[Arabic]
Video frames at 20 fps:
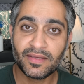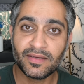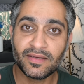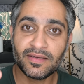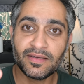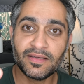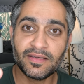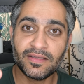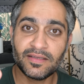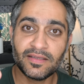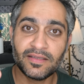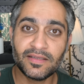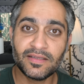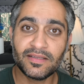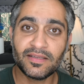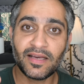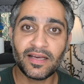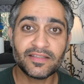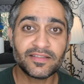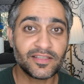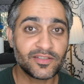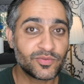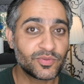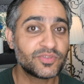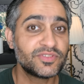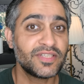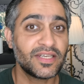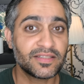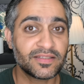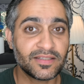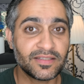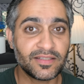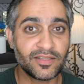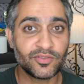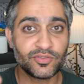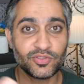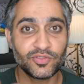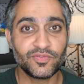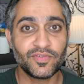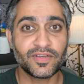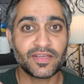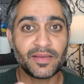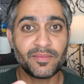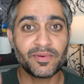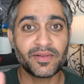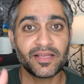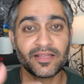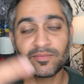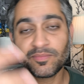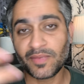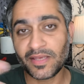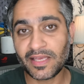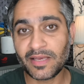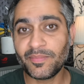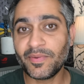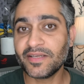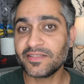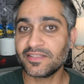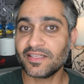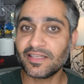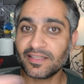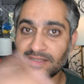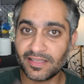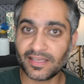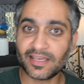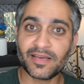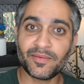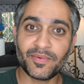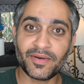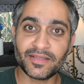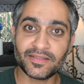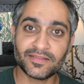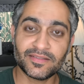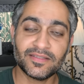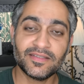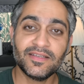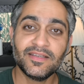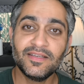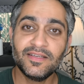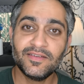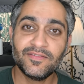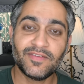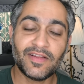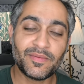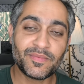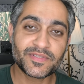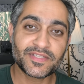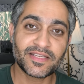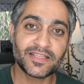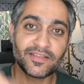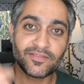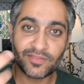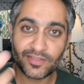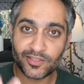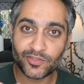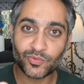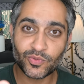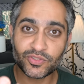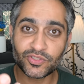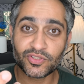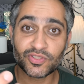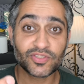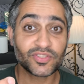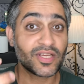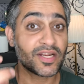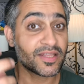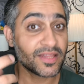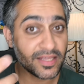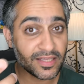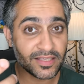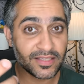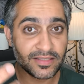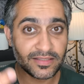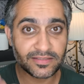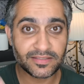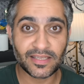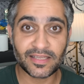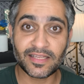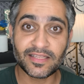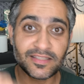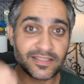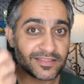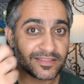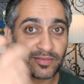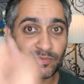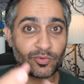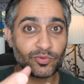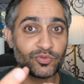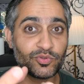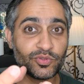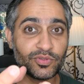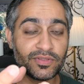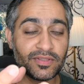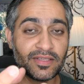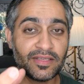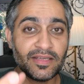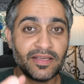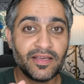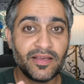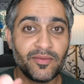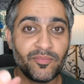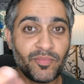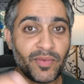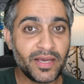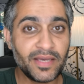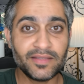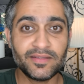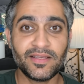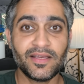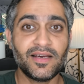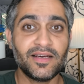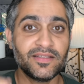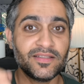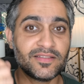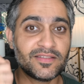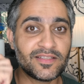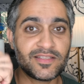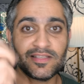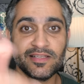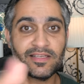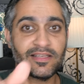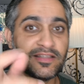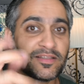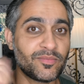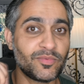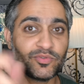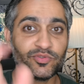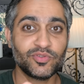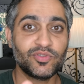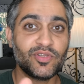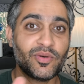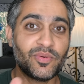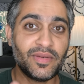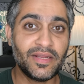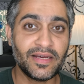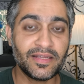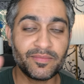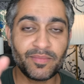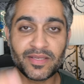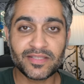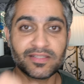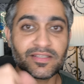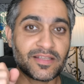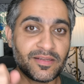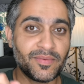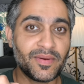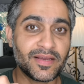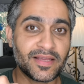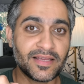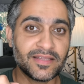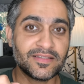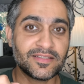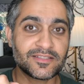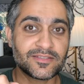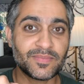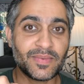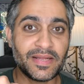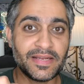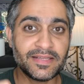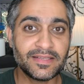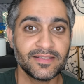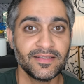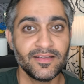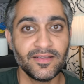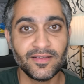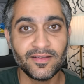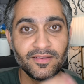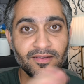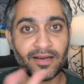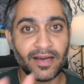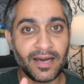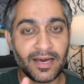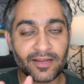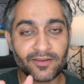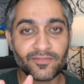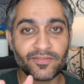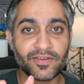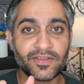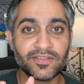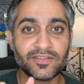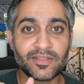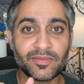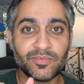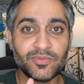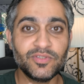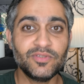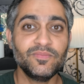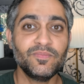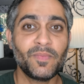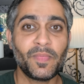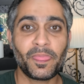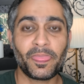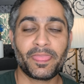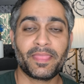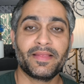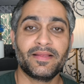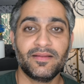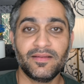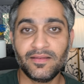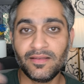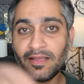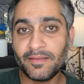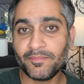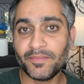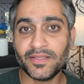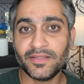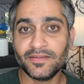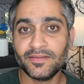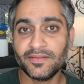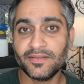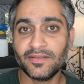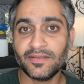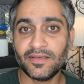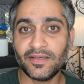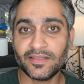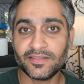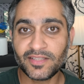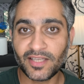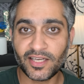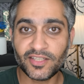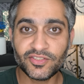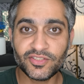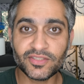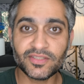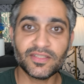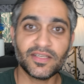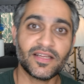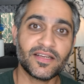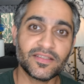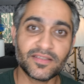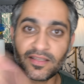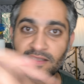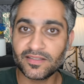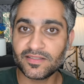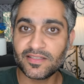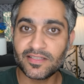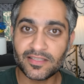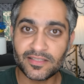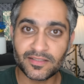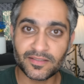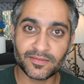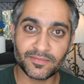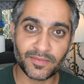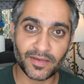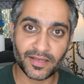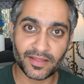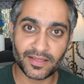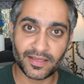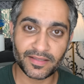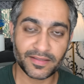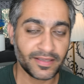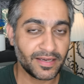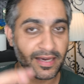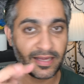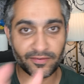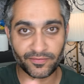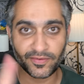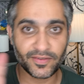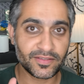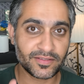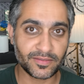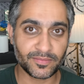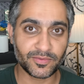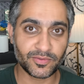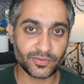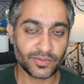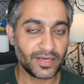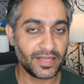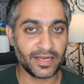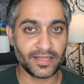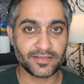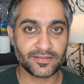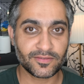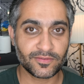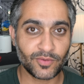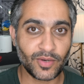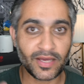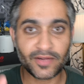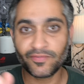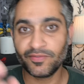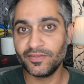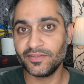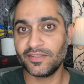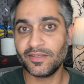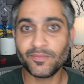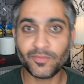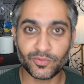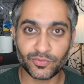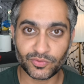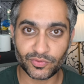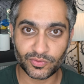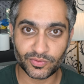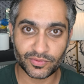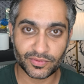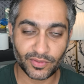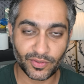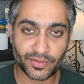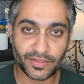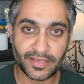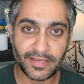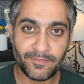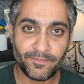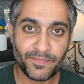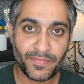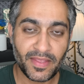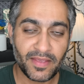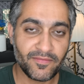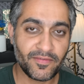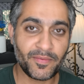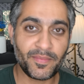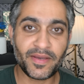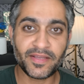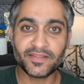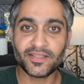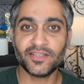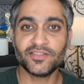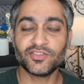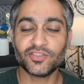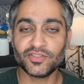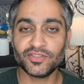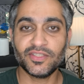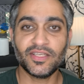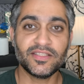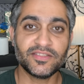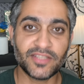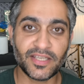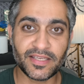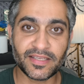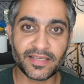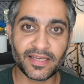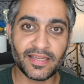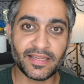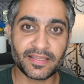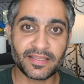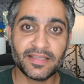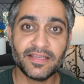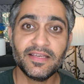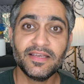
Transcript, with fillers: آه، حتى السويتشات احنا تشوفها قبل كانت ميجا بايت صارت جيجا بايت فلما صار نفس السويتش صار ذكي صار يدري انت موجود ما يحتاج انا ادز لك انت موجود او لا انا ماسك الماك ادرس مالك عارفك انت منو لما احتاجك ارد ادز لك مره ثانيه عارفك انت منو خلاص واعرف ان انت موجود اوكي فما يحتاج اني اشيك عليك